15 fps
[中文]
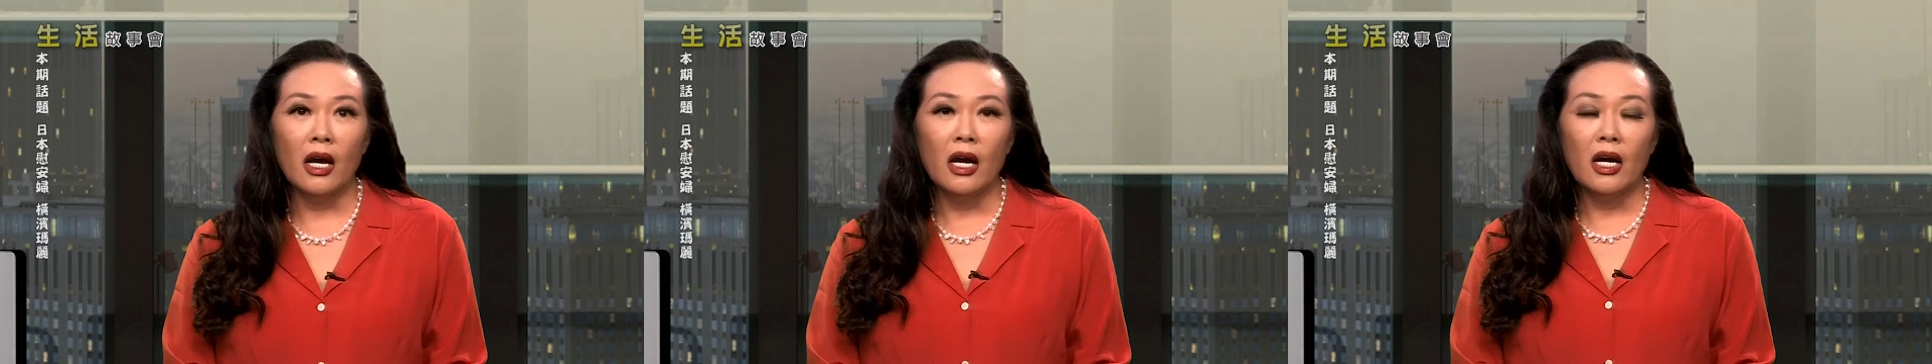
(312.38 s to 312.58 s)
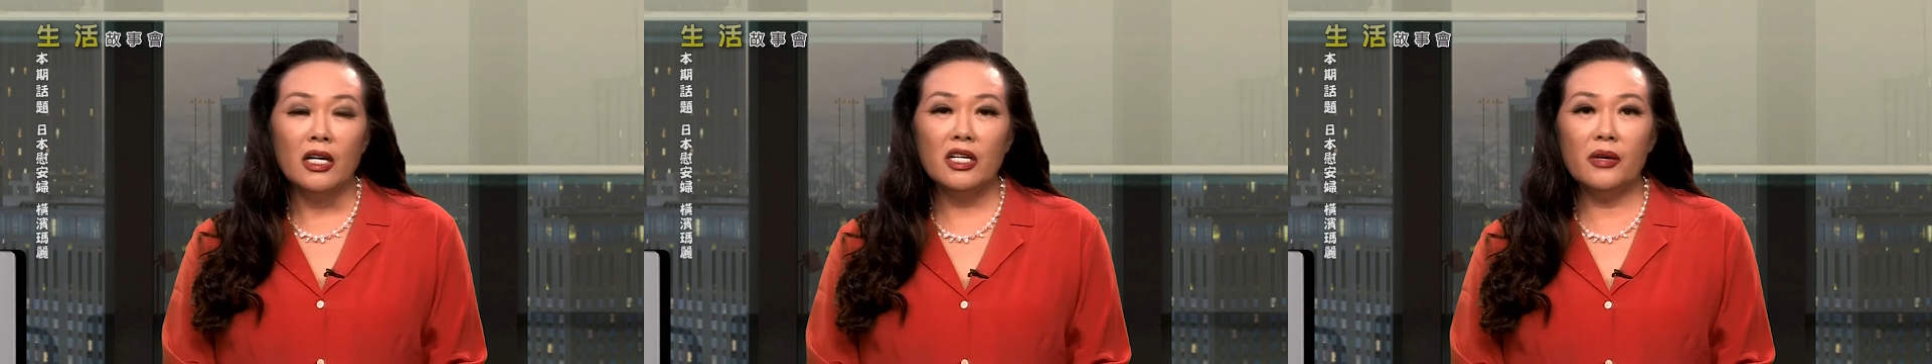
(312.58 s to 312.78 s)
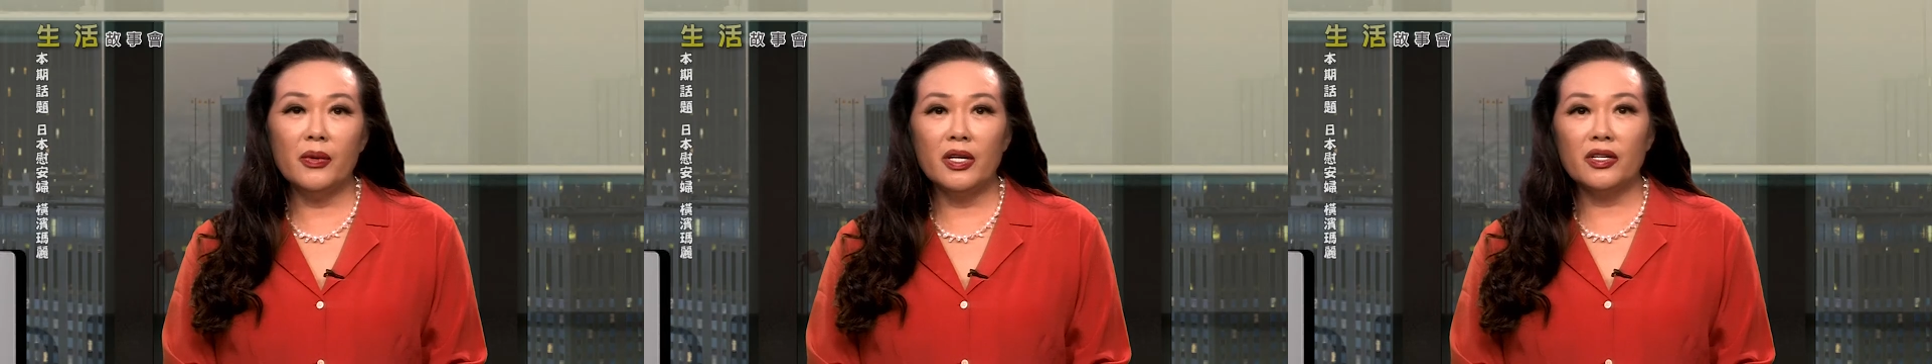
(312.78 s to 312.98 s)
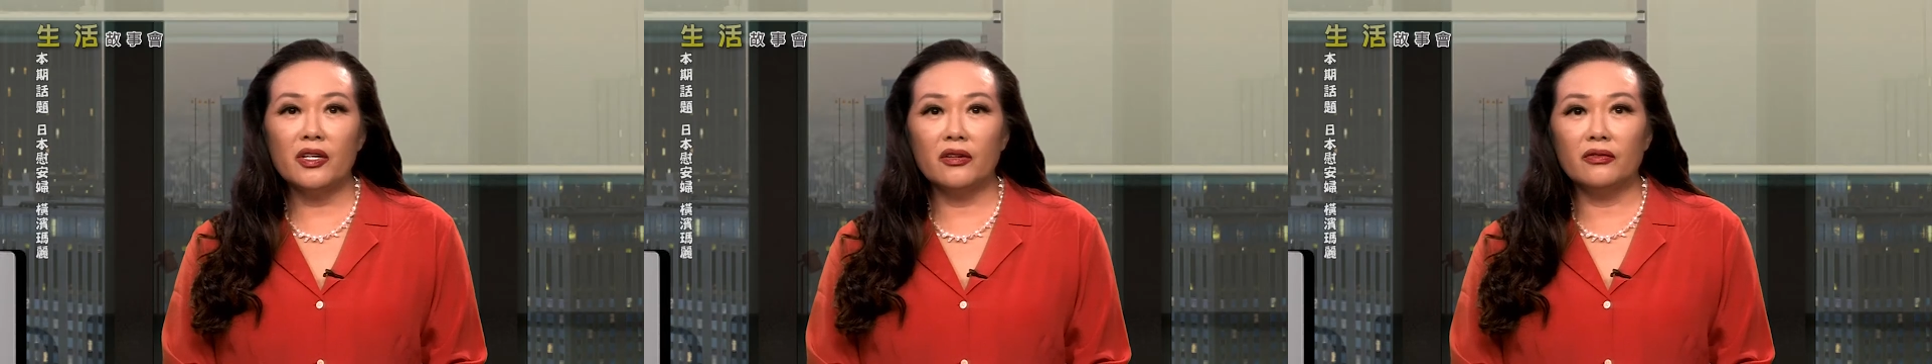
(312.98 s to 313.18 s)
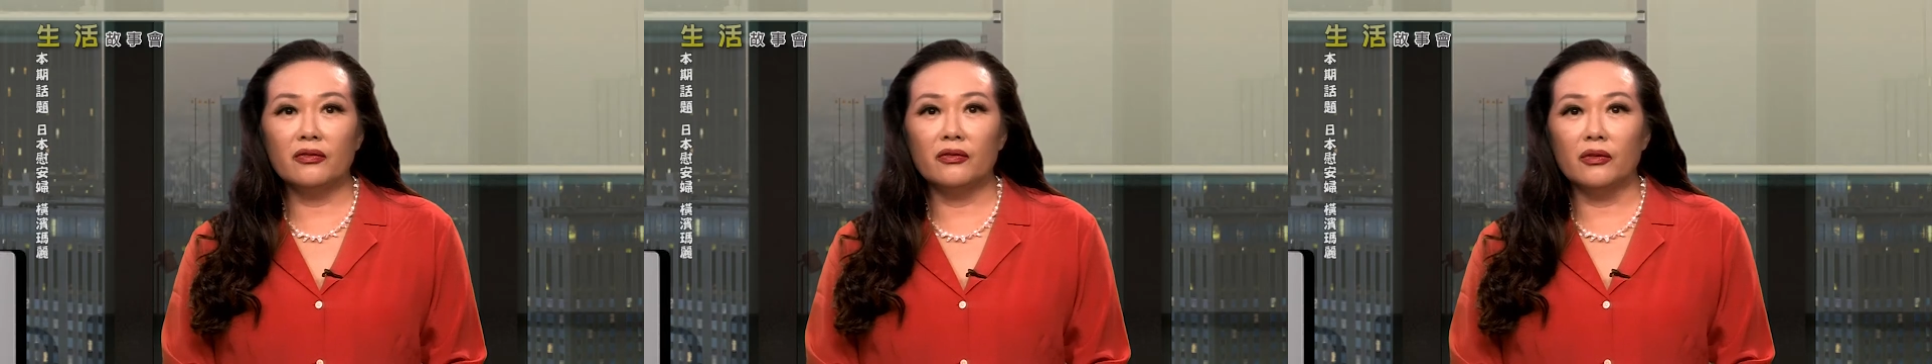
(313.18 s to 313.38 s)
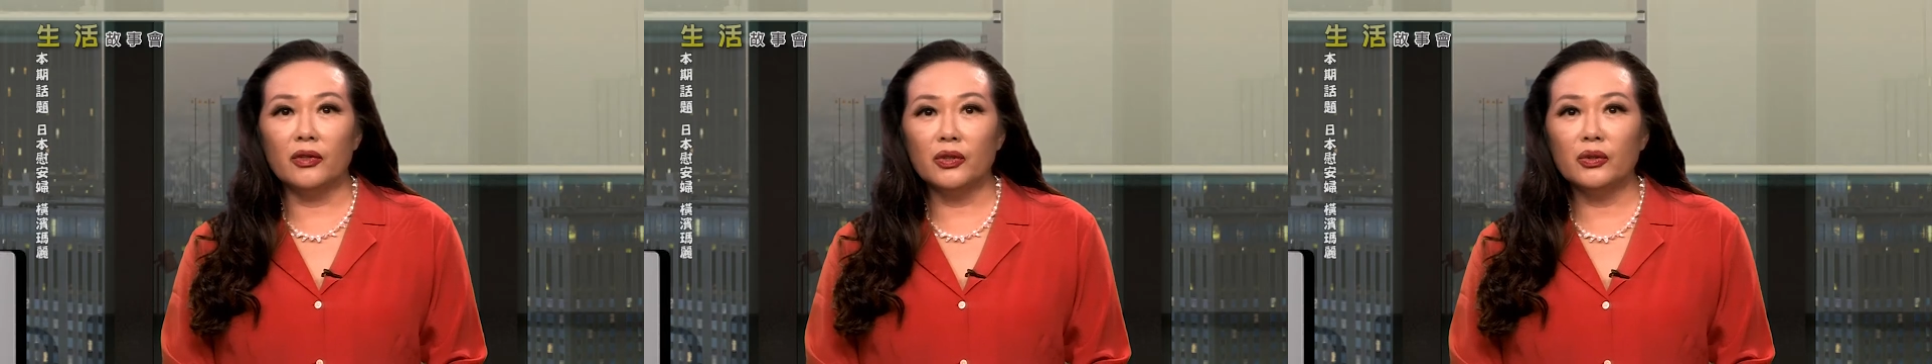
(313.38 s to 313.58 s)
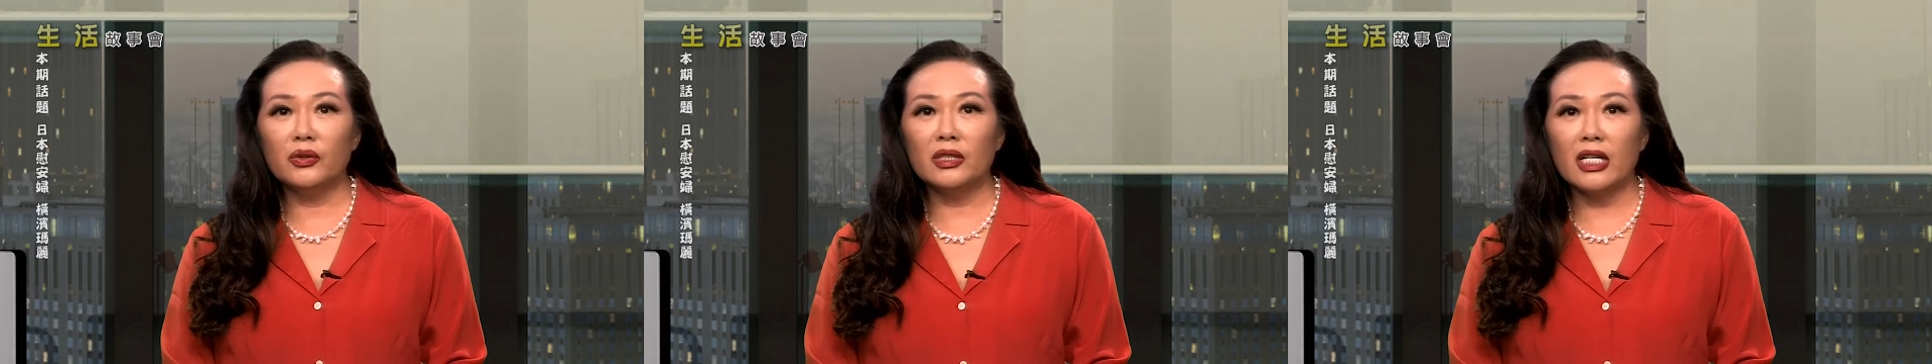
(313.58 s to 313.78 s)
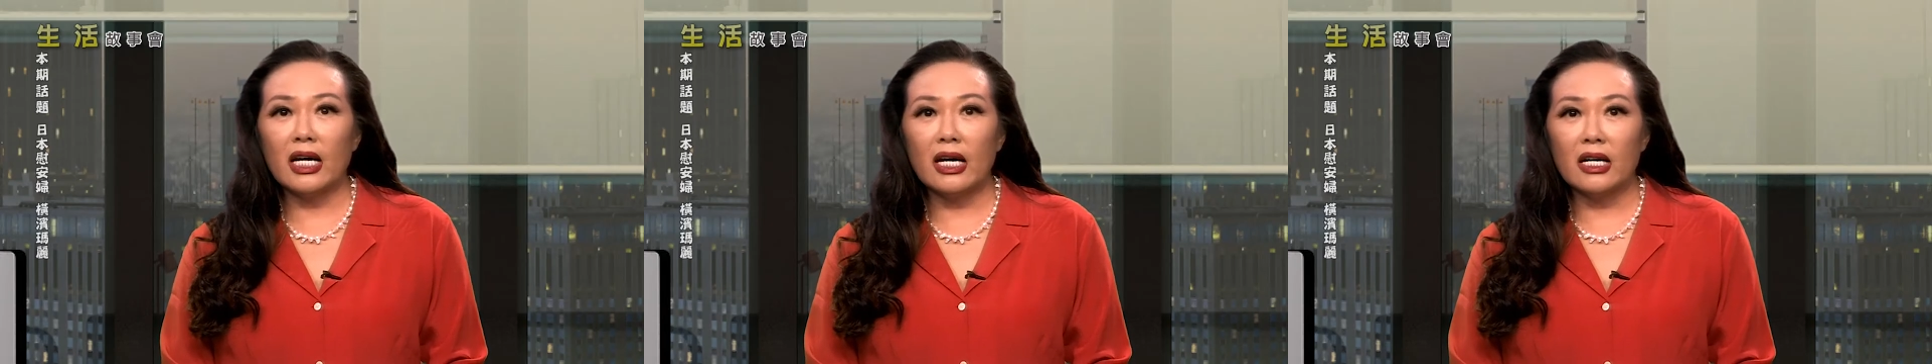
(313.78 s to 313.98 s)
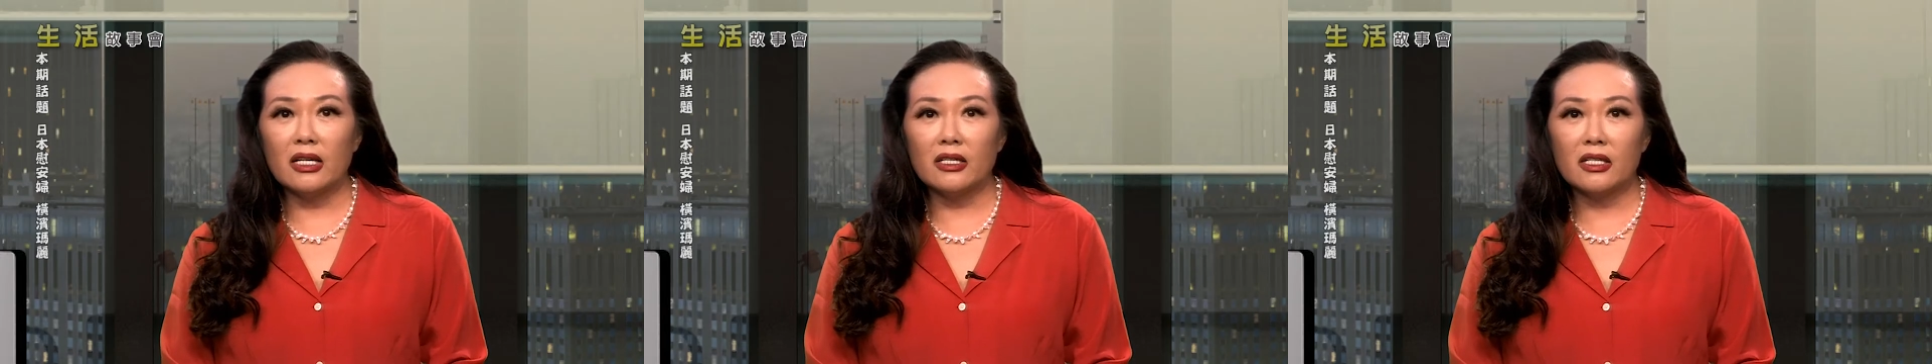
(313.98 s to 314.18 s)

日本政府用在